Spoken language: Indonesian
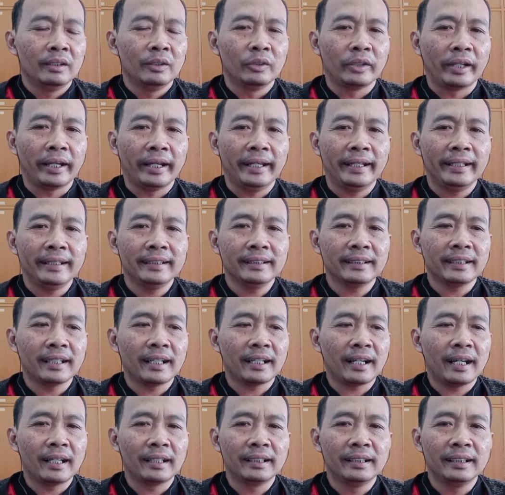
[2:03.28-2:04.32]
Oke,
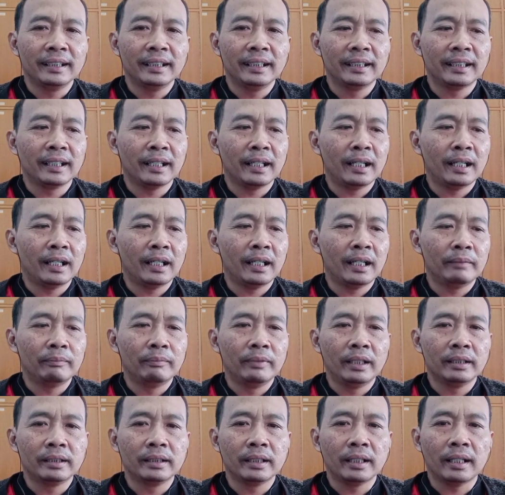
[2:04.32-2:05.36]
sekarang hari ini kita
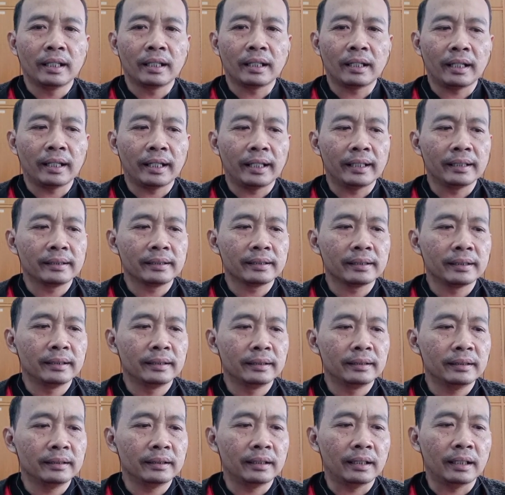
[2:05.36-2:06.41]
belajar
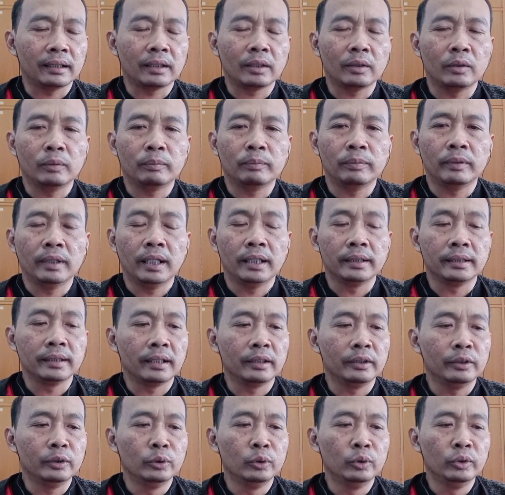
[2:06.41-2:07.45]
lesson atau
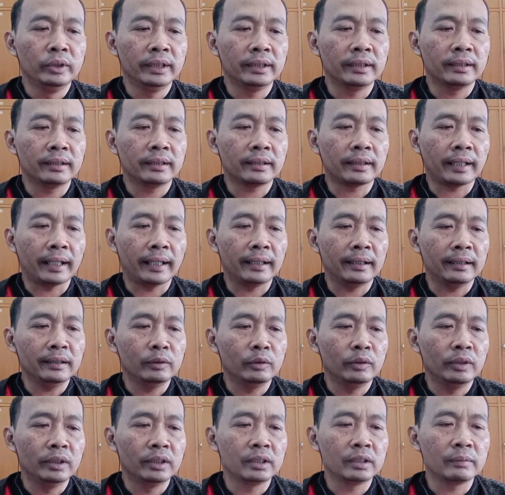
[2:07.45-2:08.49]
belajar unit 10,
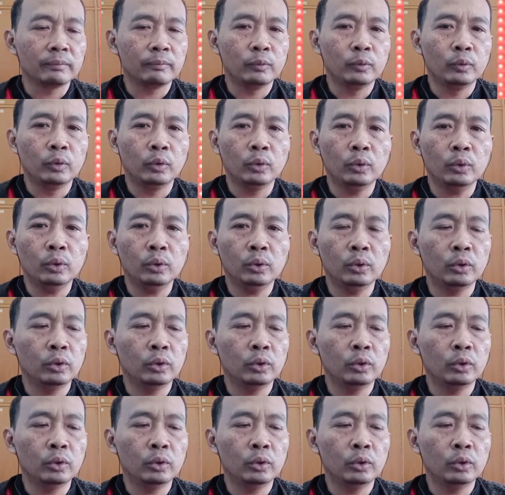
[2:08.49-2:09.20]
unit 10